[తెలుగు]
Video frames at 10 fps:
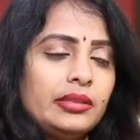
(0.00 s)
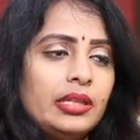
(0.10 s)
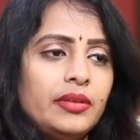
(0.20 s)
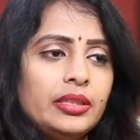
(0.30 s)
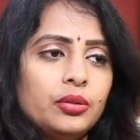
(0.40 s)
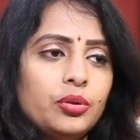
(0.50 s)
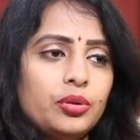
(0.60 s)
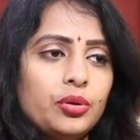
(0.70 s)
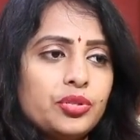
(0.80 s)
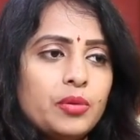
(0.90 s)
ఆ తర్వాత
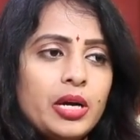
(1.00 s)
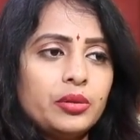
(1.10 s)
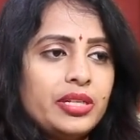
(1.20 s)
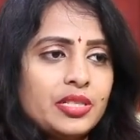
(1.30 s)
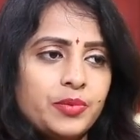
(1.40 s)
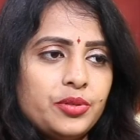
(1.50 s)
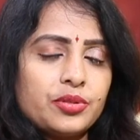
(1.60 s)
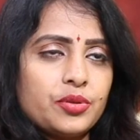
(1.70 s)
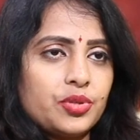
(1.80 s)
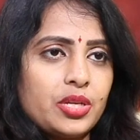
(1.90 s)
కొన్ని రోజులు మాకు
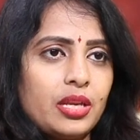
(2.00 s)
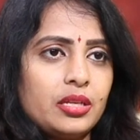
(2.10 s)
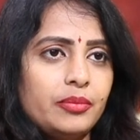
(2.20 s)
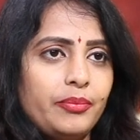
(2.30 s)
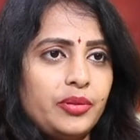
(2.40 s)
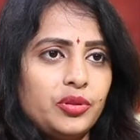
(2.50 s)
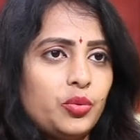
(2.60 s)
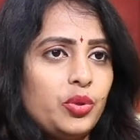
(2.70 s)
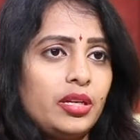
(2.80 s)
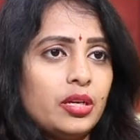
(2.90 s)
డిస్ప్యూట్స్ వచ్చాయి మేము
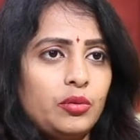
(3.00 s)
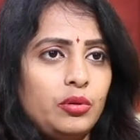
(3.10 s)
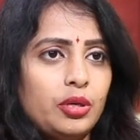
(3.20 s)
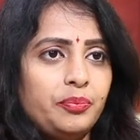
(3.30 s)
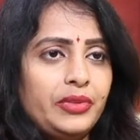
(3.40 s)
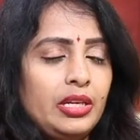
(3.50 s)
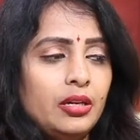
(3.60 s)
దూరంగా ఉన్నాం